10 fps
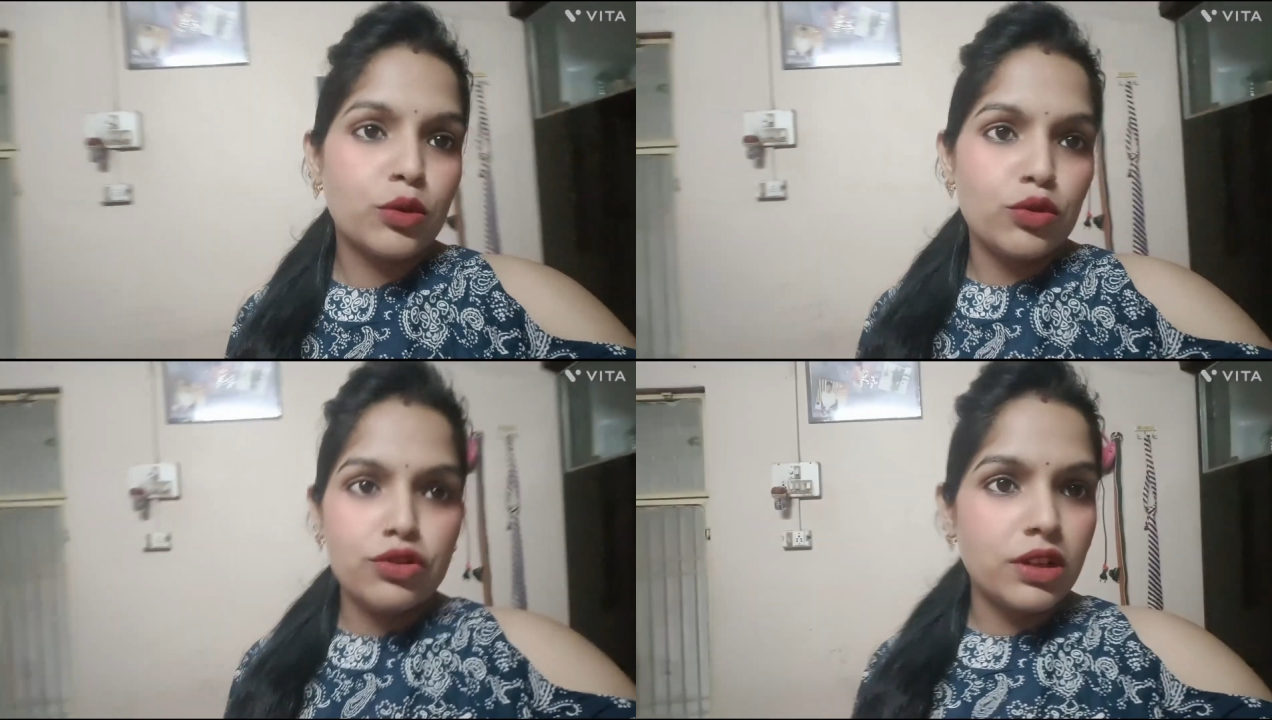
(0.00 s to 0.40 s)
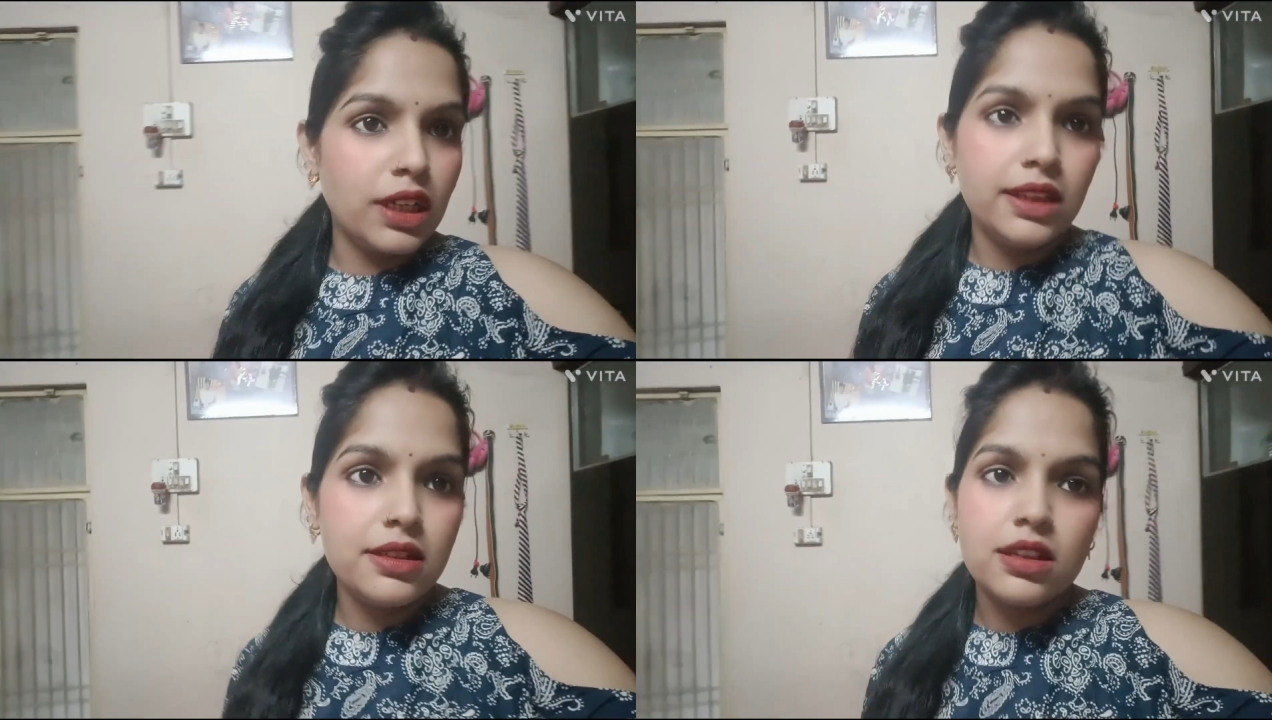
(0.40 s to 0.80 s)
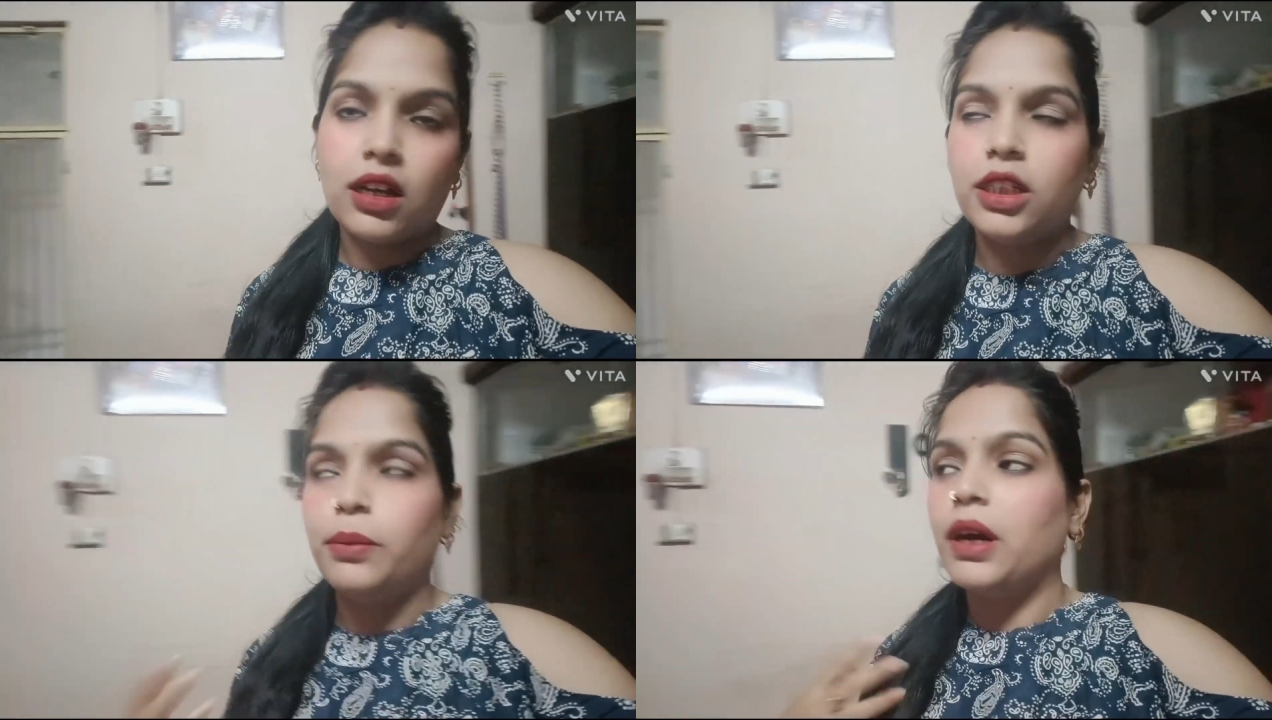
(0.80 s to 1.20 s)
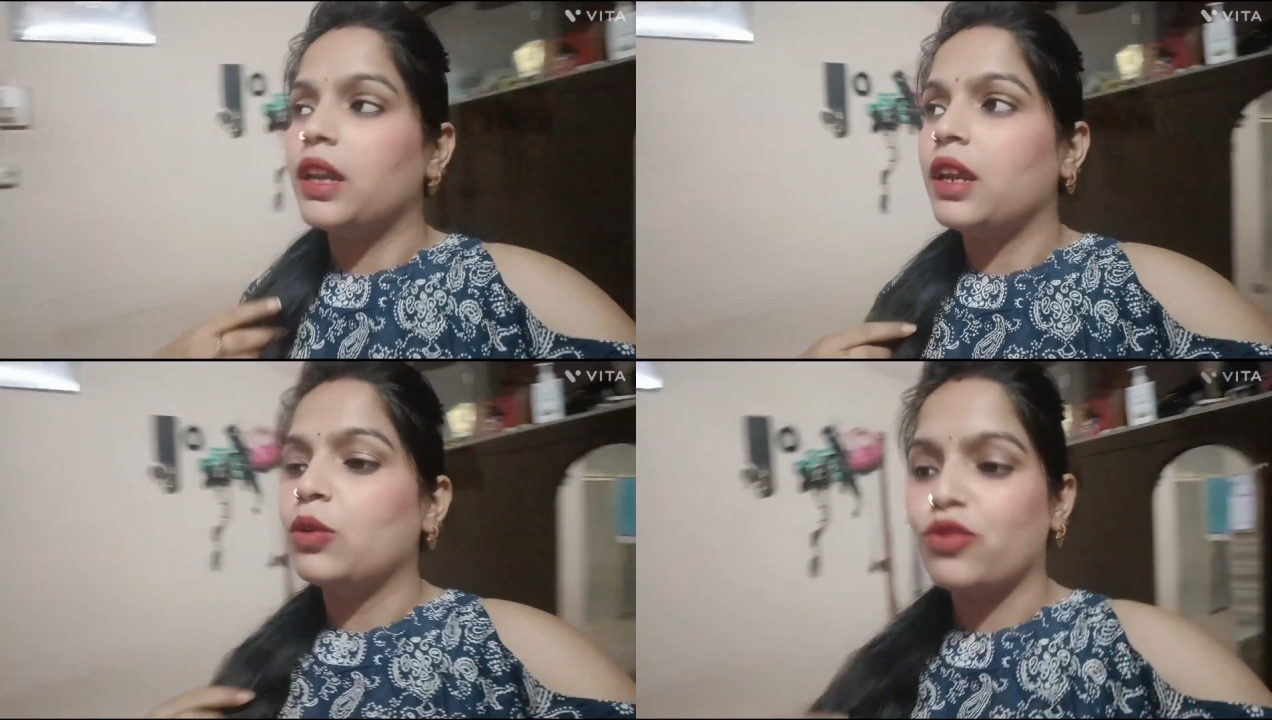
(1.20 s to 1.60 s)
कुछ कहीं जा नहीं पा
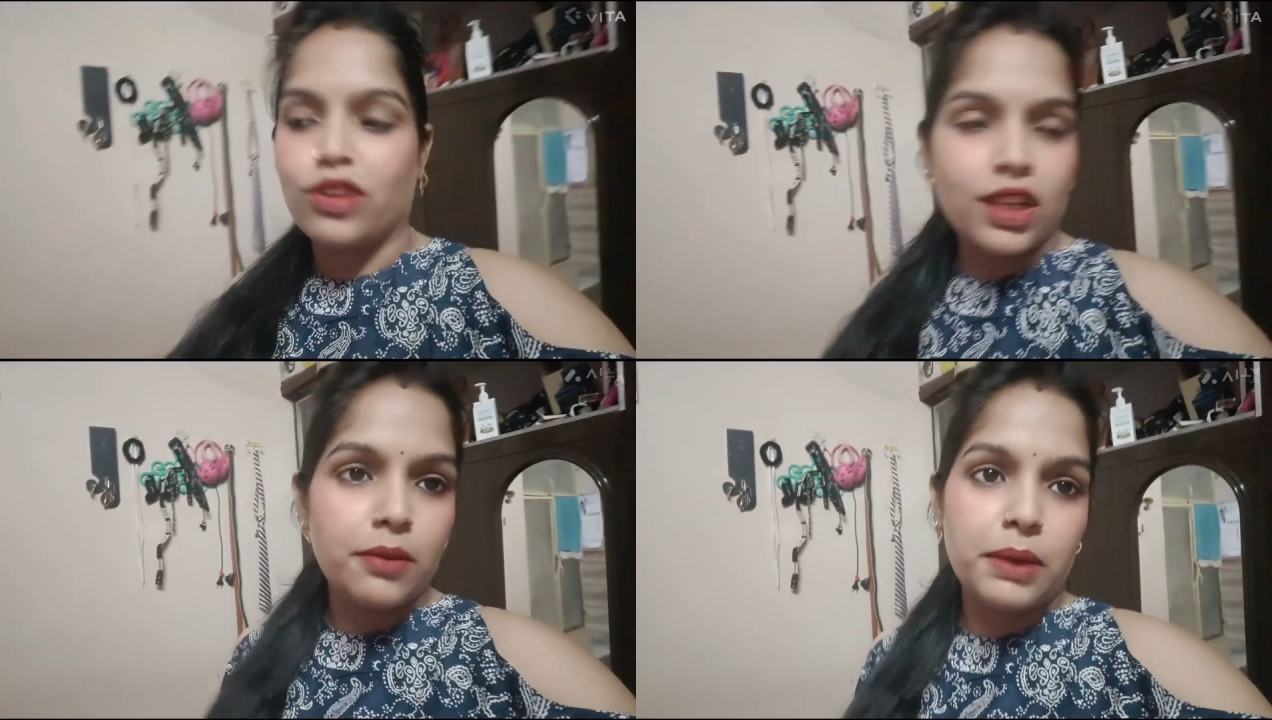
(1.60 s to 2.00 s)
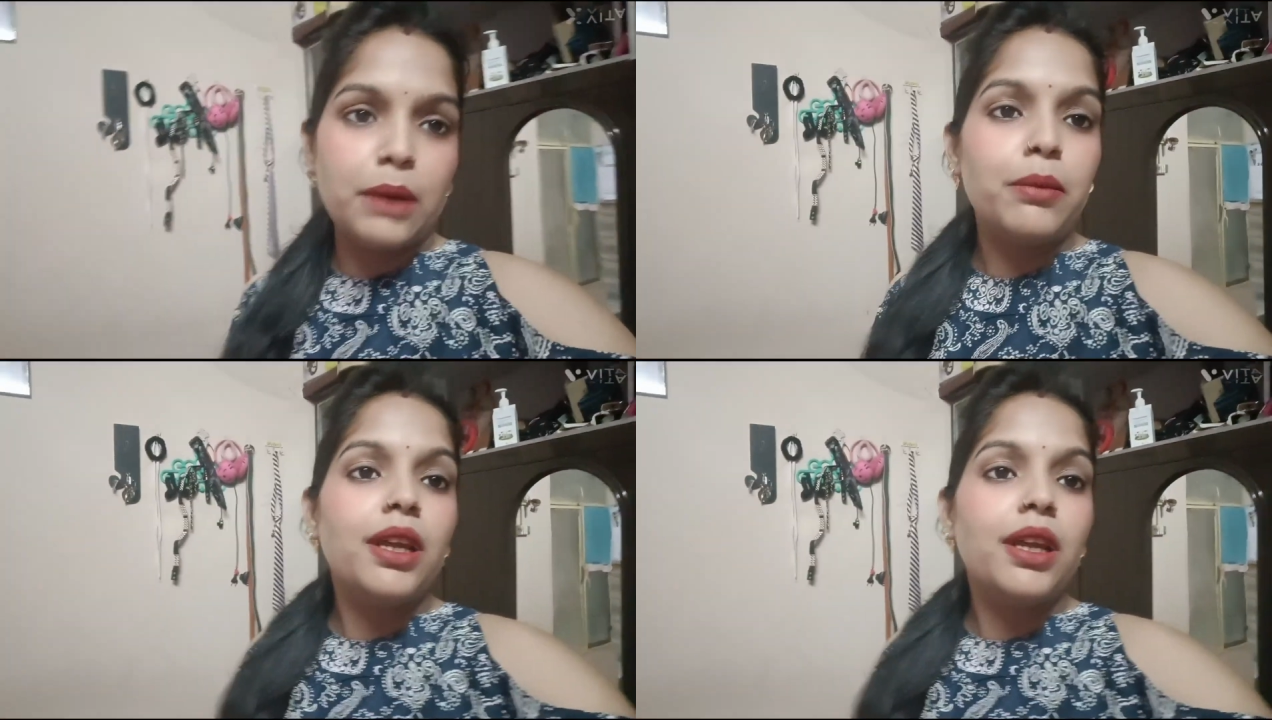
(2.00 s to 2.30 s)
रहे हैं कुछ नहीं मतलब